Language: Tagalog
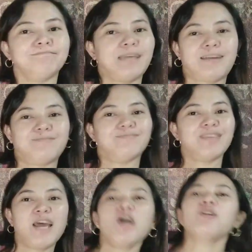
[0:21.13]
Yeah.
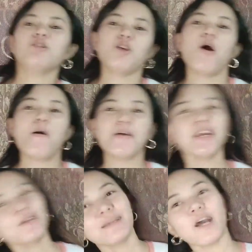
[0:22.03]
So,
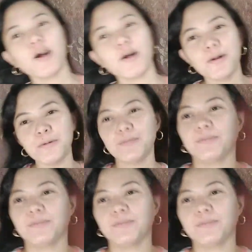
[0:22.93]
here we go!